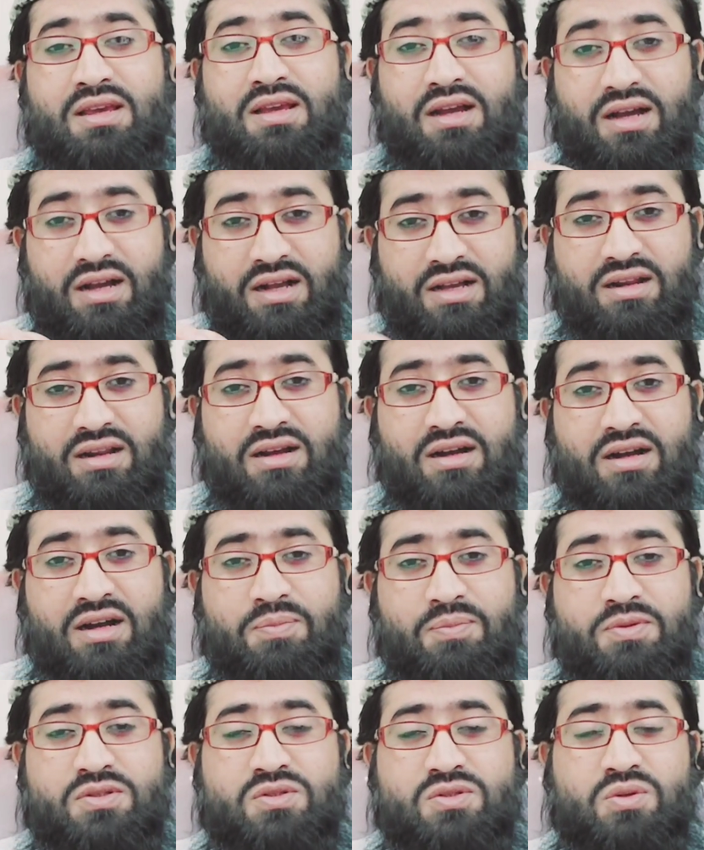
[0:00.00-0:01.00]
अगर
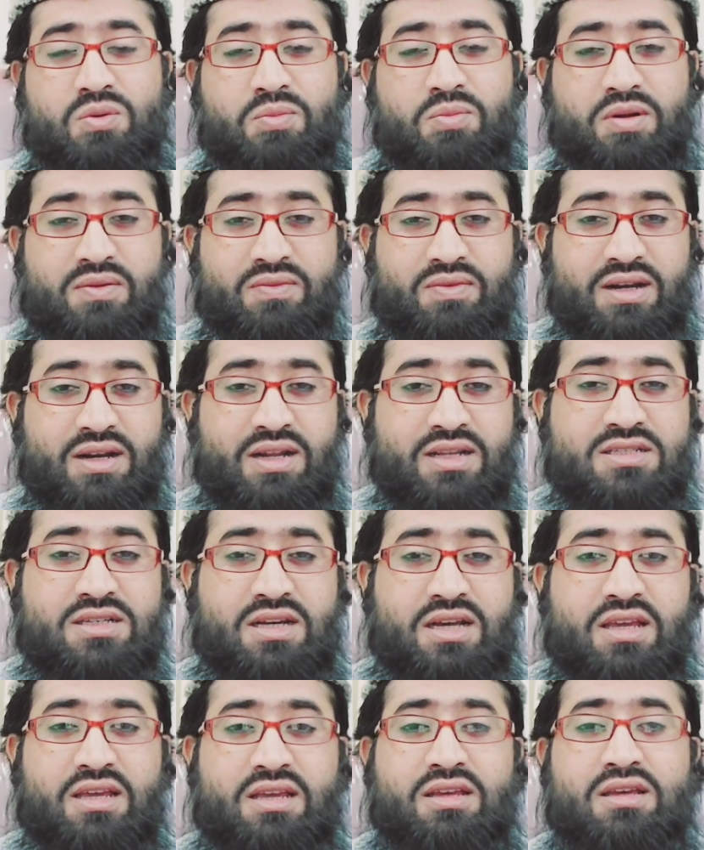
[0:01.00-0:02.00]
आप इसको बनवाना
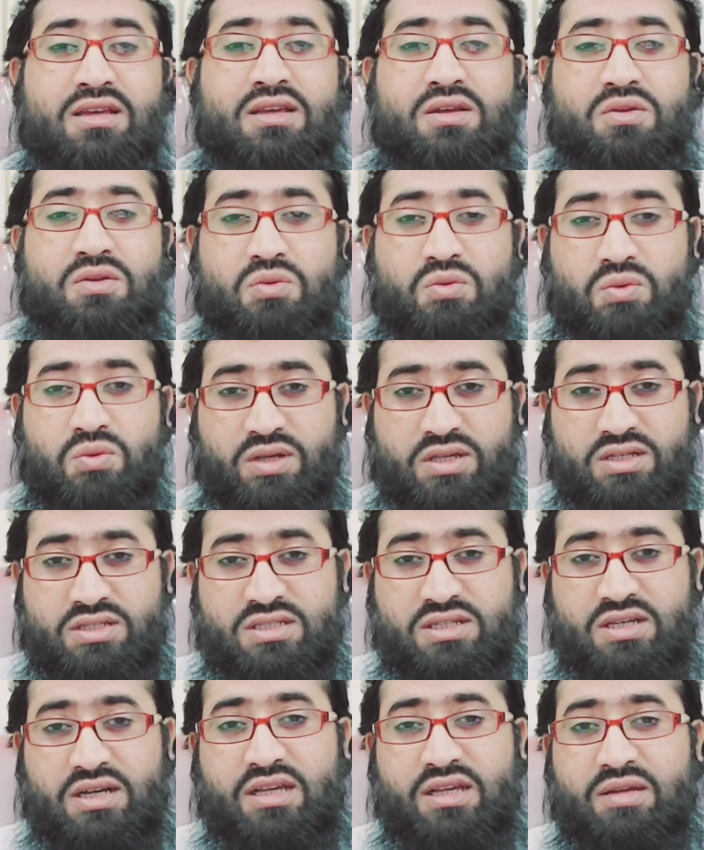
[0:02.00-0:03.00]
चाहें तो
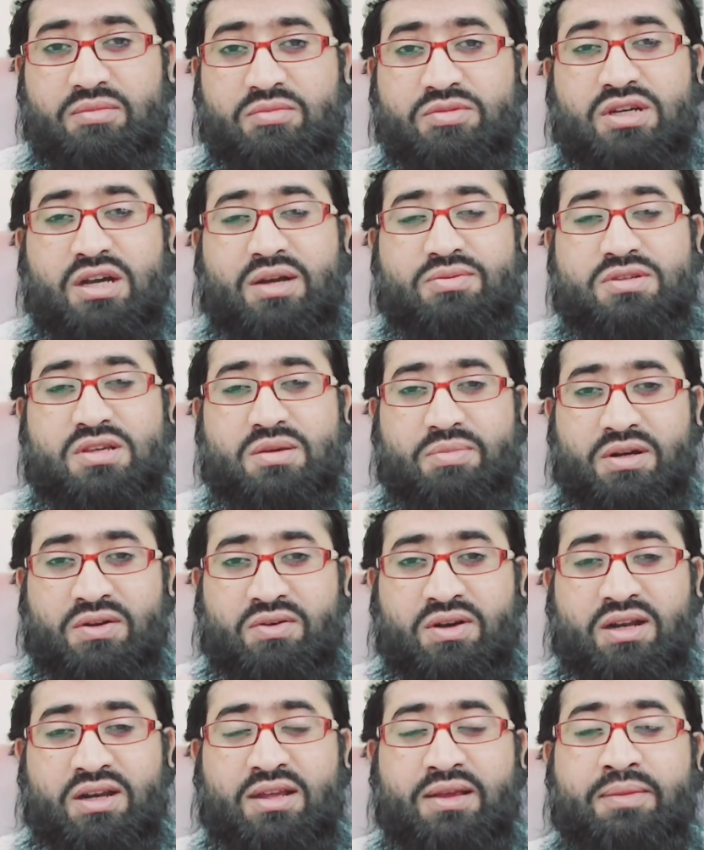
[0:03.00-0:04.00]
किसी हकीम साहब से
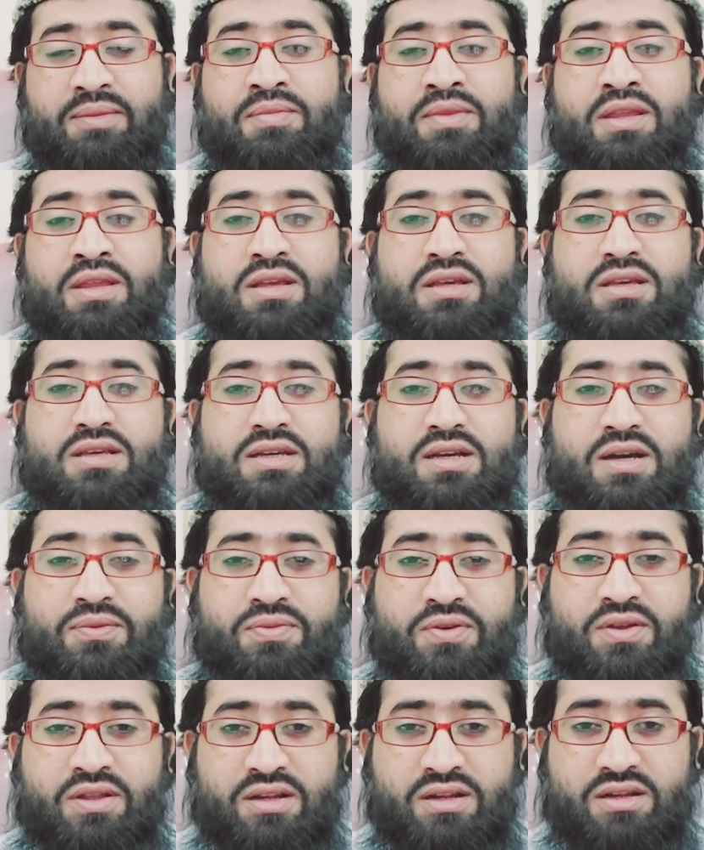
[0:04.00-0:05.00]
बनवा लें या
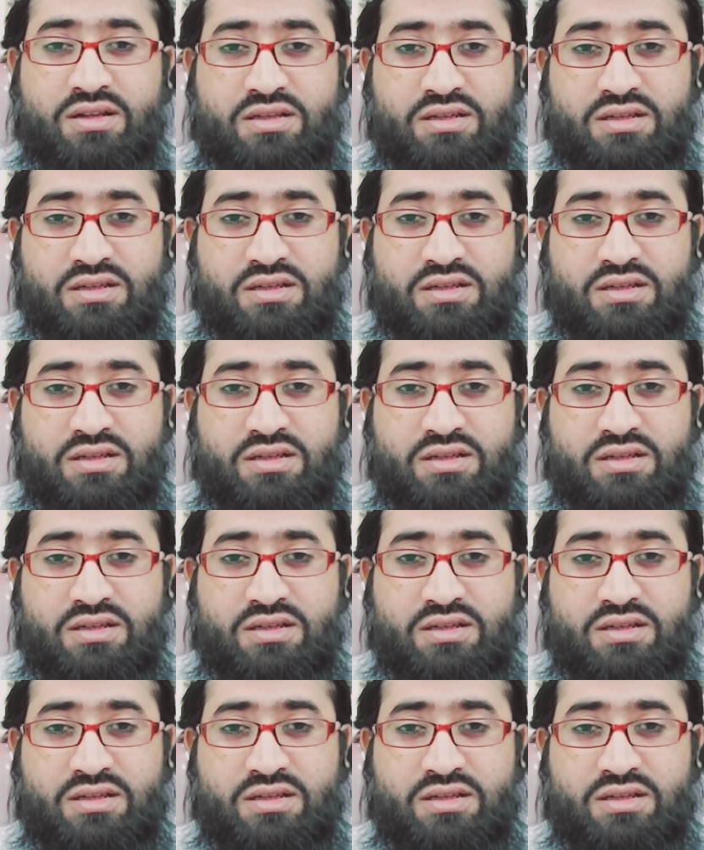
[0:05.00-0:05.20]
फिर